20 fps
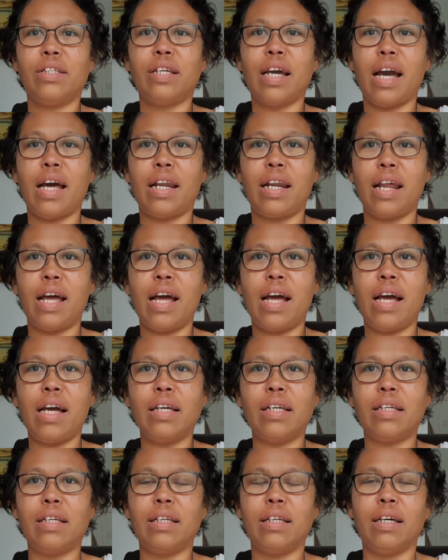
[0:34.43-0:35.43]
cara
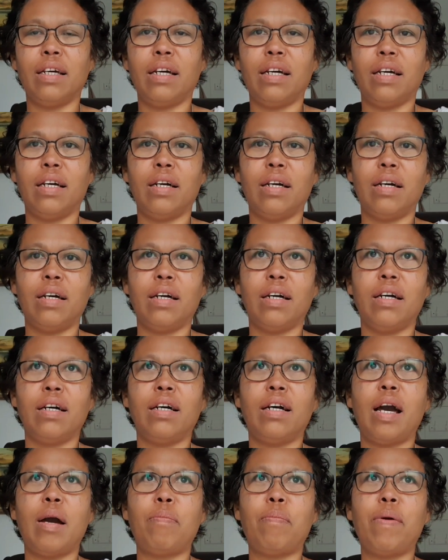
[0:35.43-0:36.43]
uh,
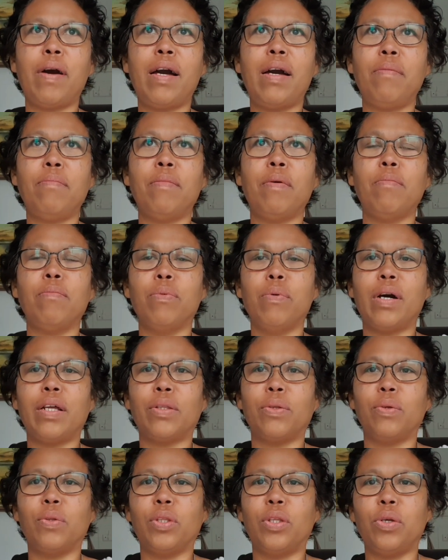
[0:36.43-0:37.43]
apa
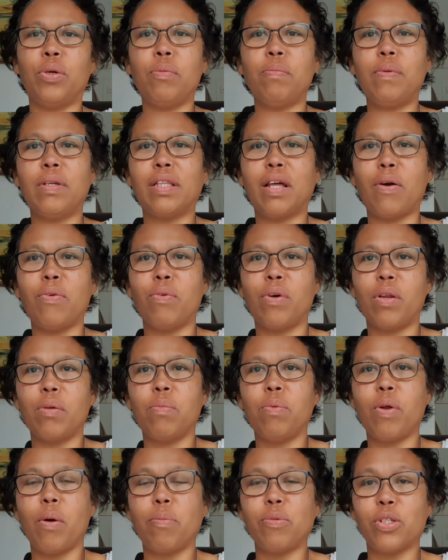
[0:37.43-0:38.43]
membuat YouTube di tahun
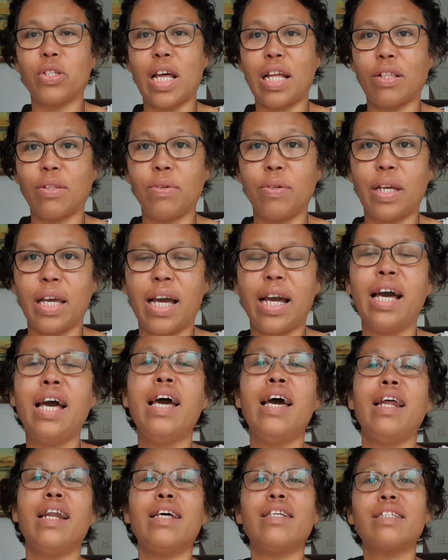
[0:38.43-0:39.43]
2021 ya
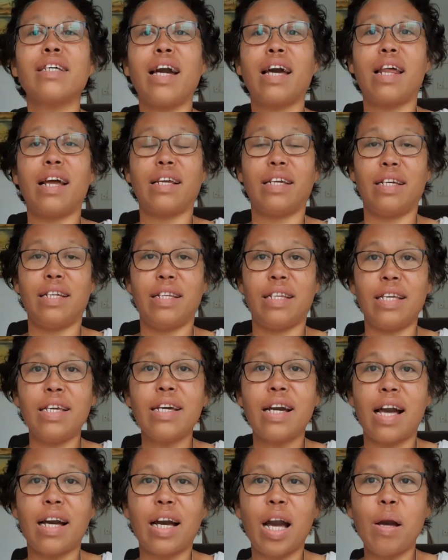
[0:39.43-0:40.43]
nah sekarang ini
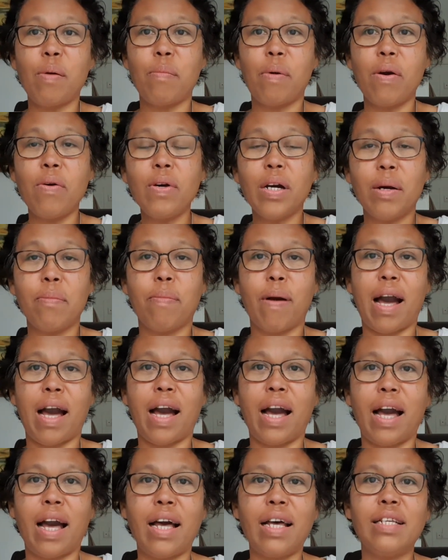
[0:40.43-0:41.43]
kakak mau
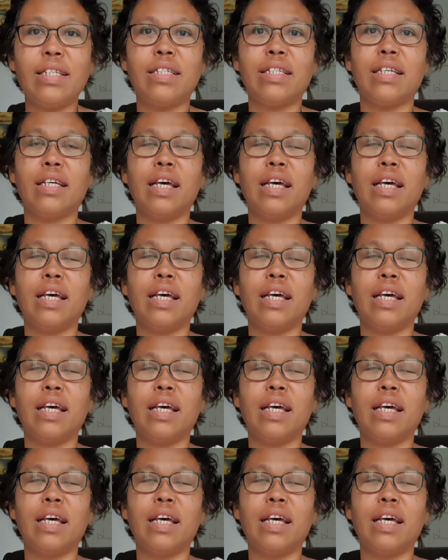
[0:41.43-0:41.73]
ngebahas